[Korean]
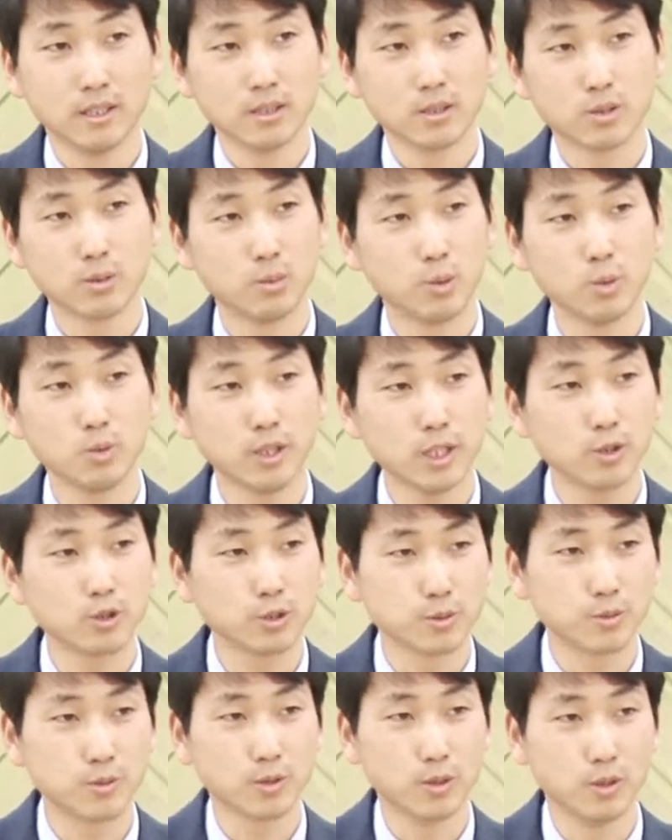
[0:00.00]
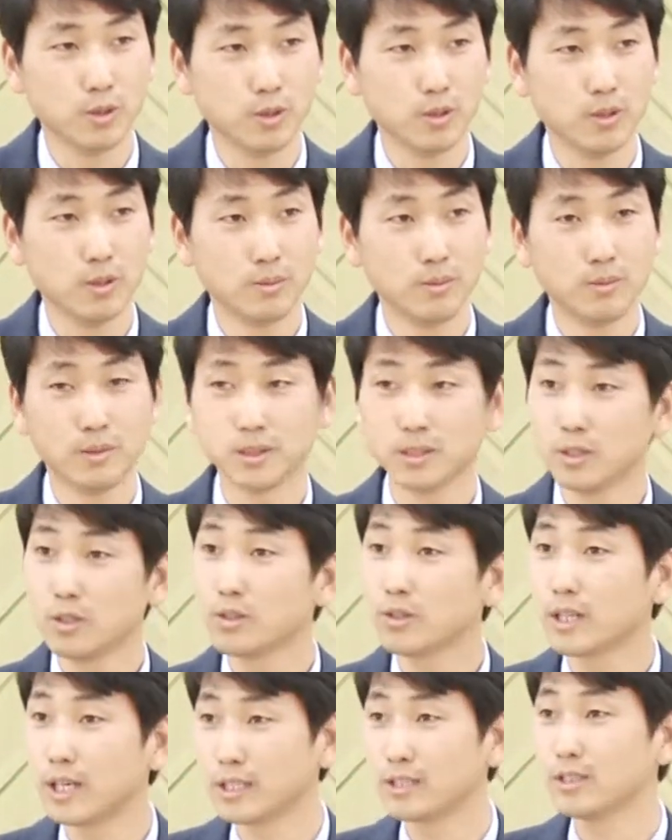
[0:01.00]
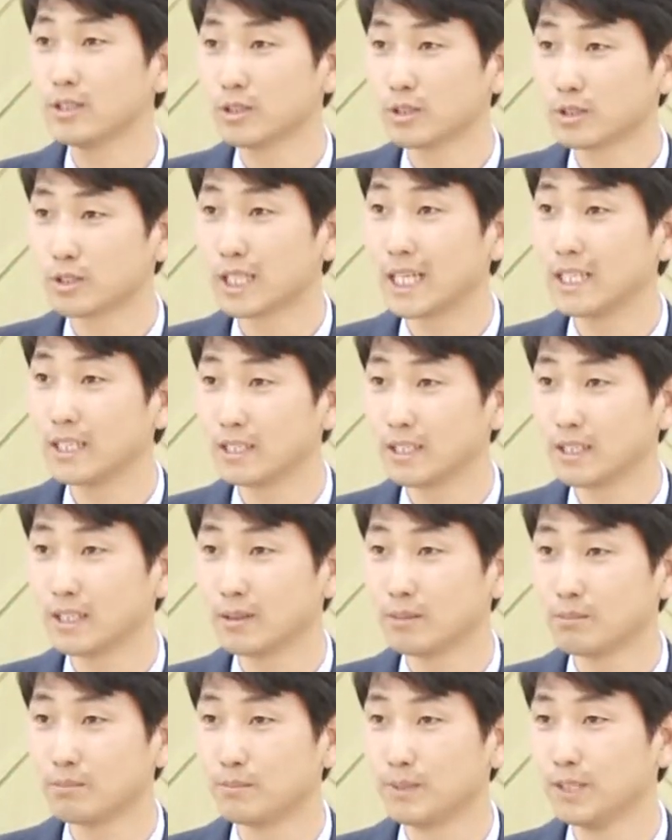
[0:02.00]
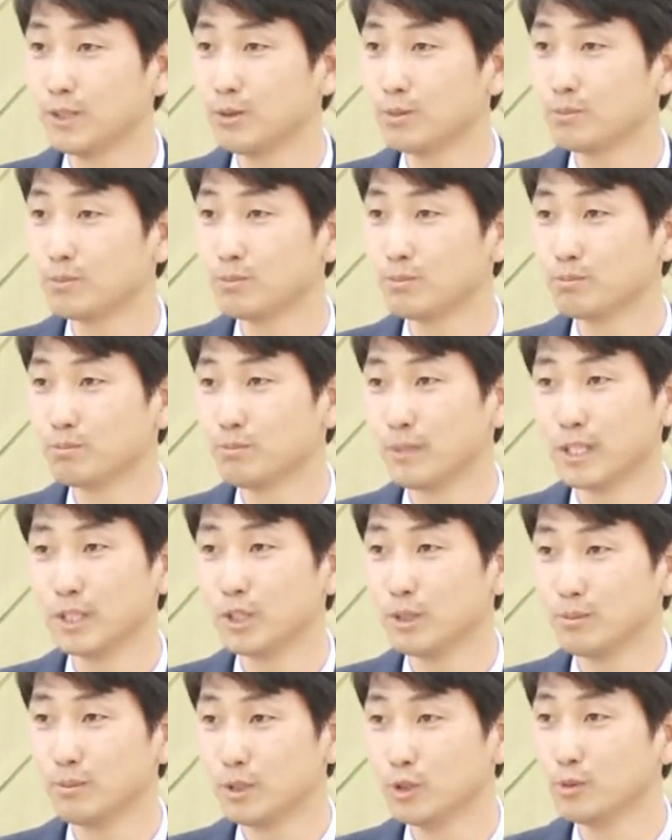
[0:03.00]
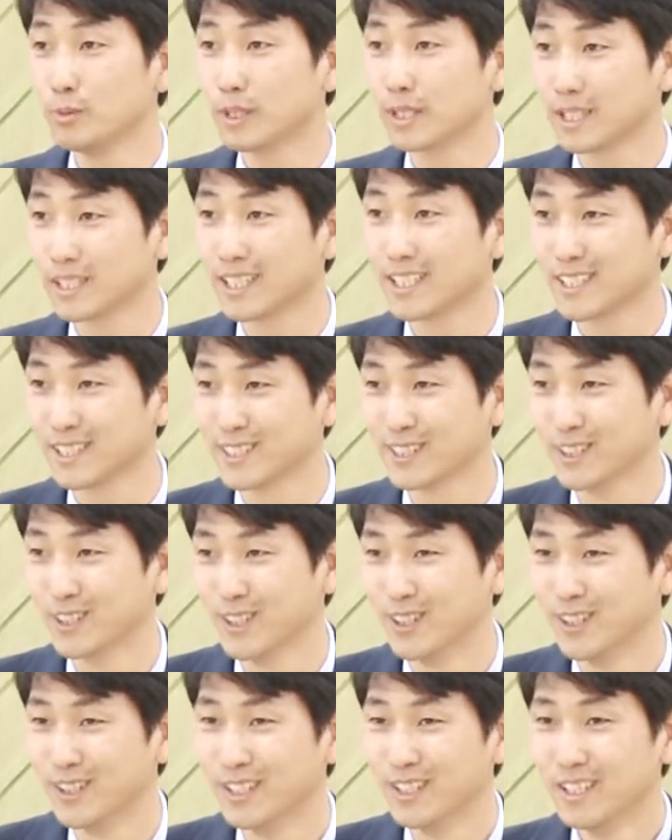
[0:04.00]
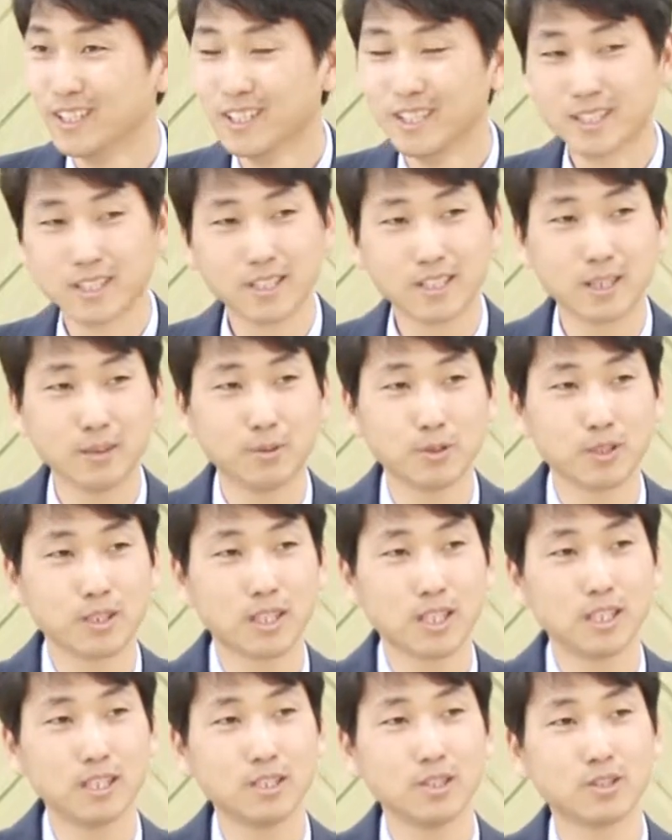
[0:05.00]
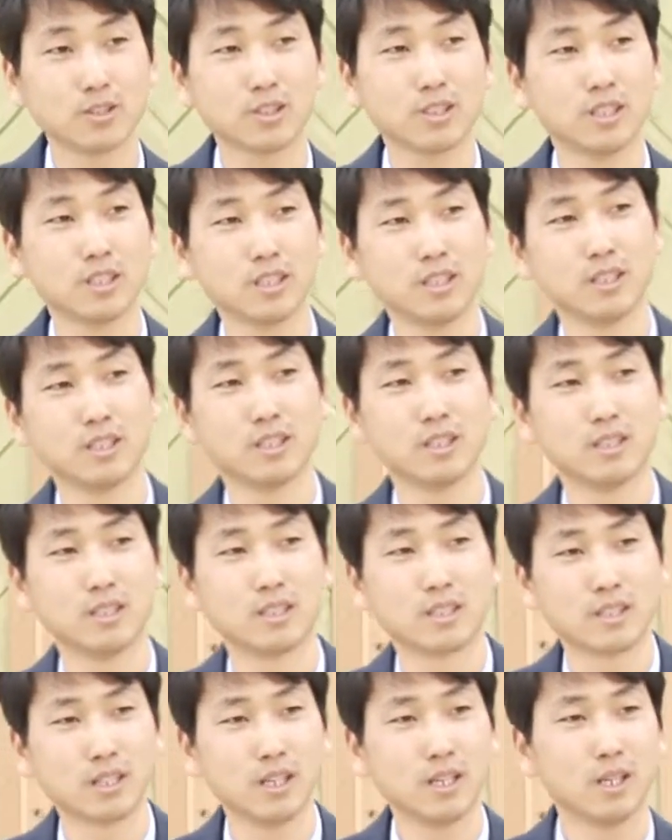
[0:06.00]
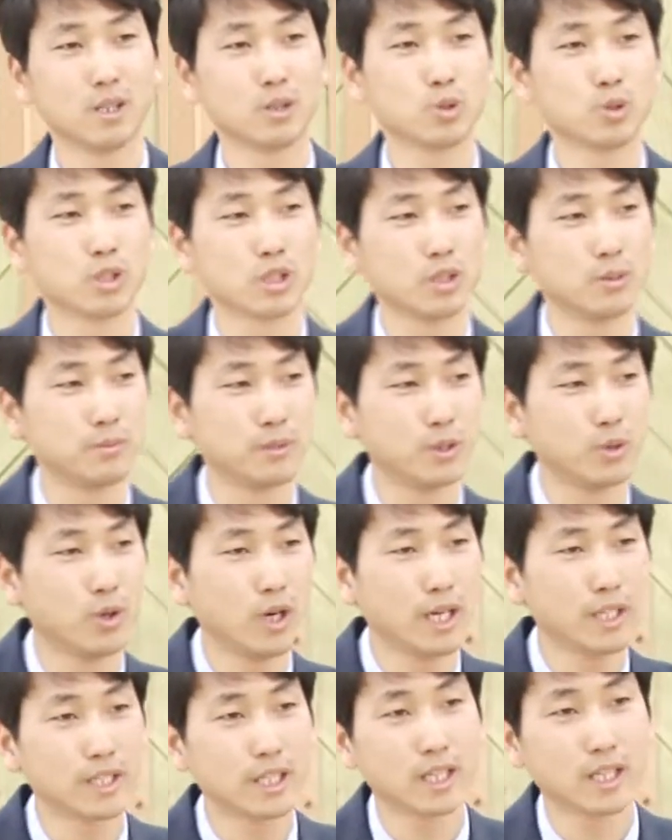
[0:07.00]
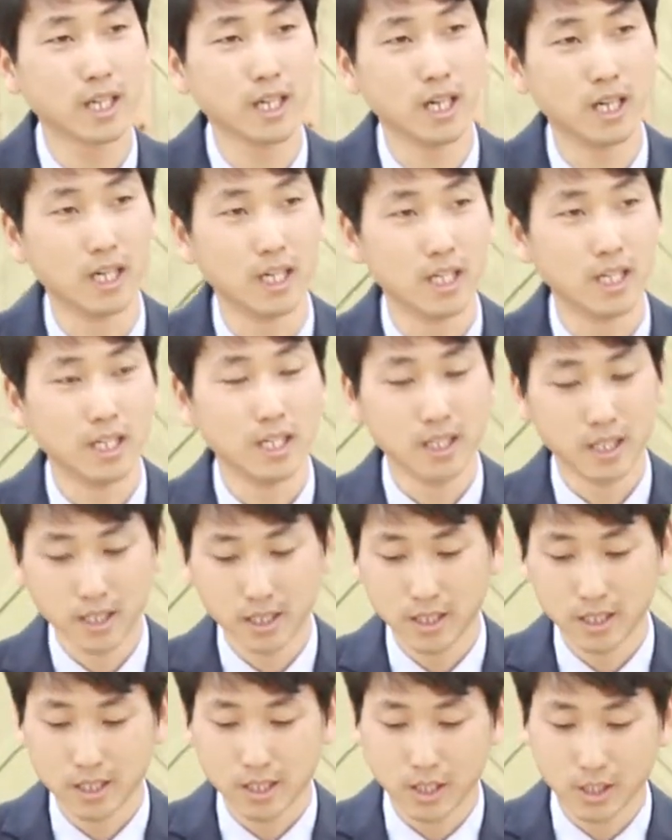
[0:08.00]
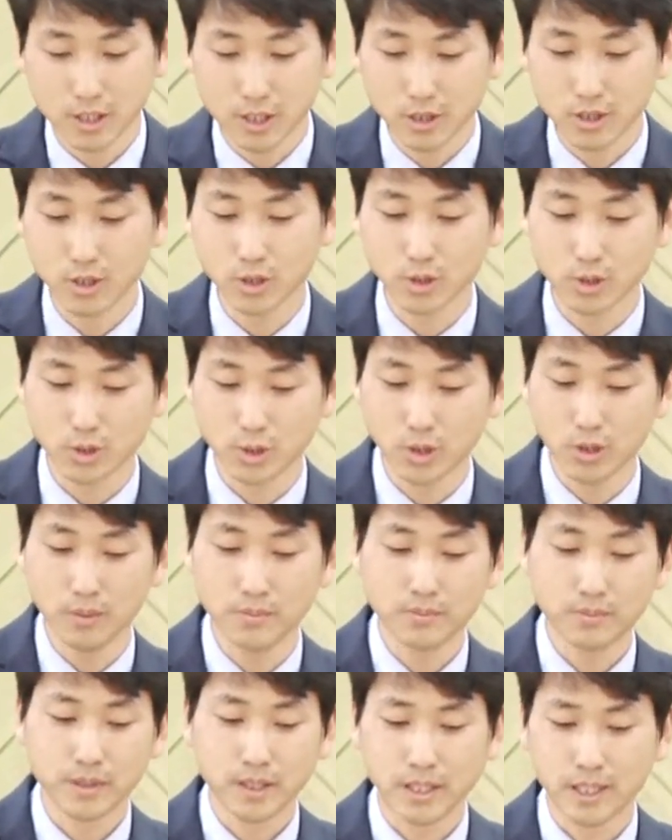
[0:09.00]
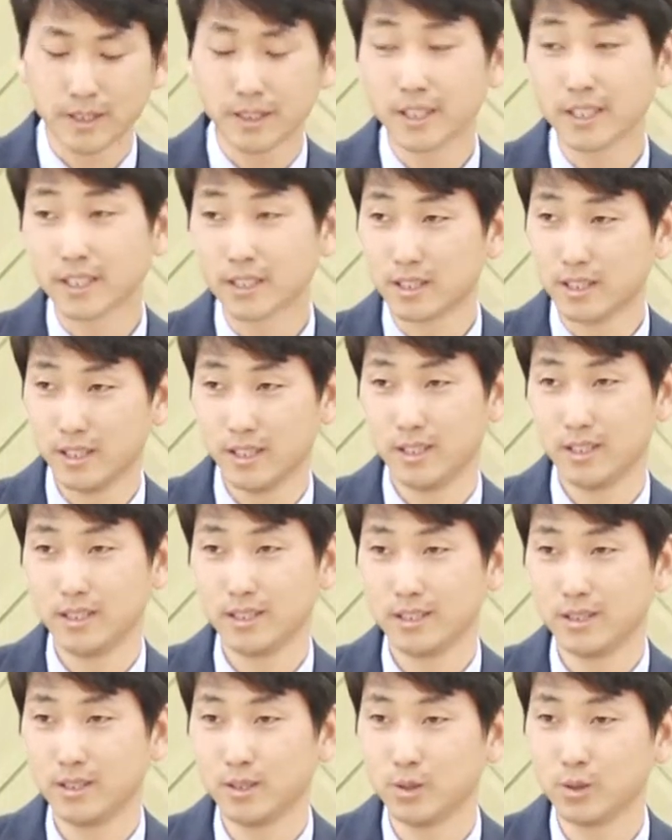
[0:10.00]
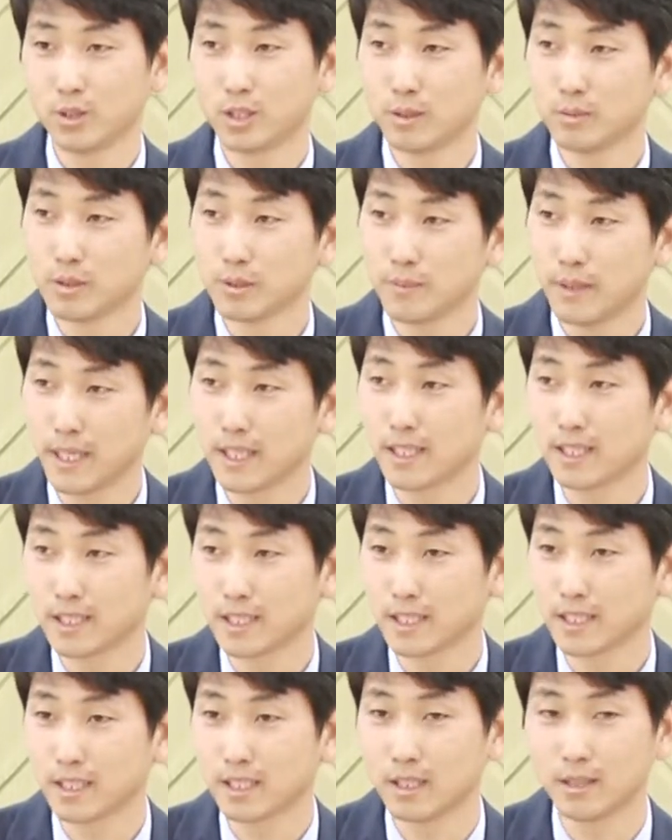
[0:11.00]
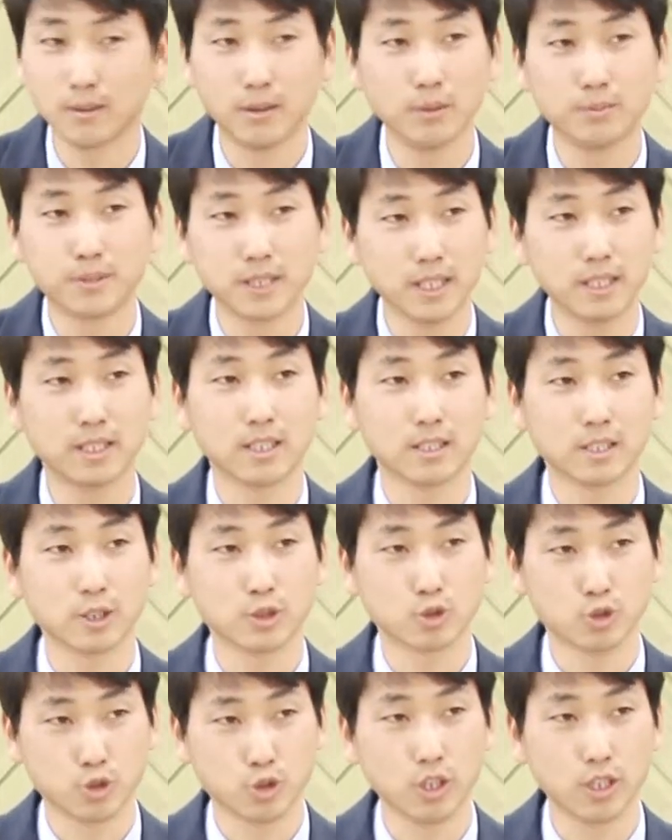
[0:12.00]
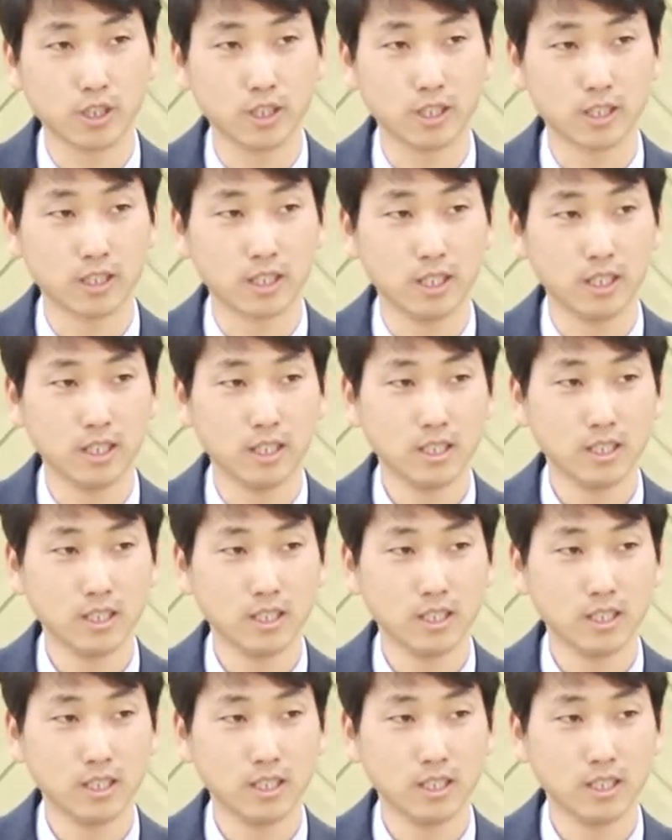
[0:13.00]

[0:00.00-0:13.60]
좀 혼내주십시오. 어, 이런 아들이요 스타일이 미움 완전히 미움의 대상이죠. 그러다 보니까 이제 형들이 계속해서 미워하다가 결정적으로 안 되겠다. 요셉을 팔아야 되겠다. 없애야 되겠다. 죽여야 되겠다.